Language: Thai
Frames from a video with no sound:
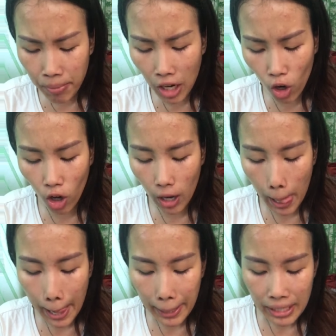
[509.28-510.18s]
แต่มันอร่อย
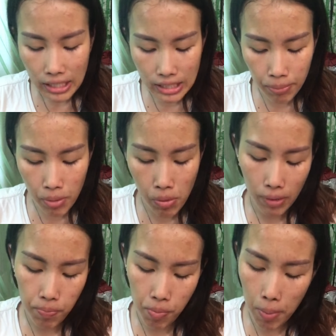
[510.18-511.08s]
จริงๆมันเห
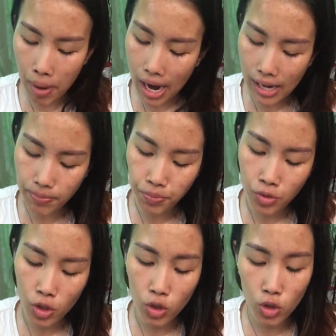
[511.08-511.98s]
มือนมาม่า
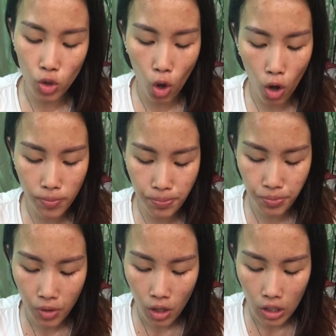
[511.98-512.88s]
ซอง
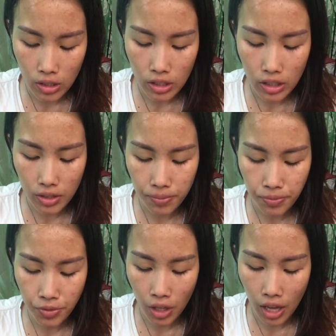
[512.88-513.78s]

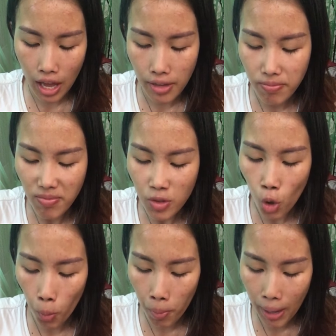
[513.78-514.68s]

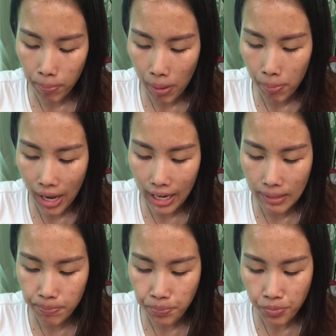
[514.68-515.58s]
6 บาท 8 บาท
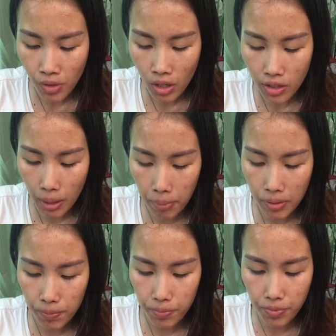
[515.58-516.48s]
แหละแต่
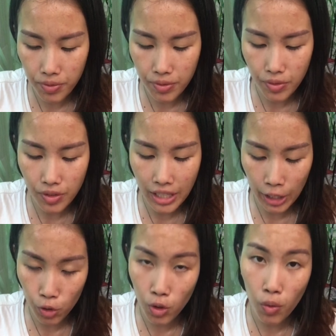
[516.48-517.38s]
มัน
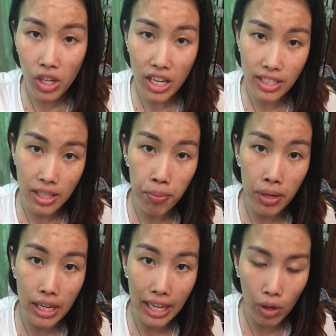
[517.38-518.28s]
เจ๋งตรงที่ว่าเส้น
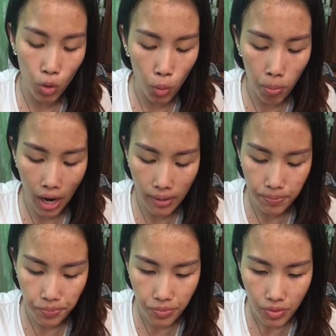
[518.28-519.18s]
มันเหนียวนุ่มมาก
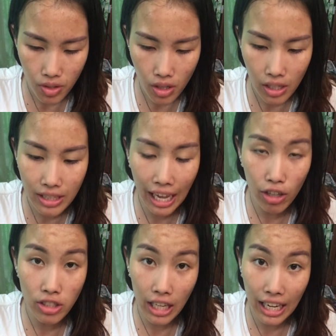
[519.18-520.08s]
ต่าง
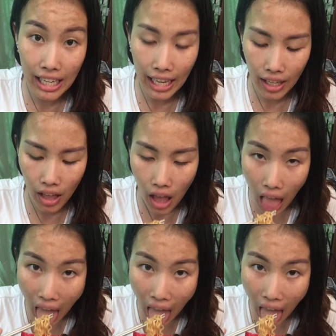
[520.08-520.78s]
กับเส้นเล็กๆ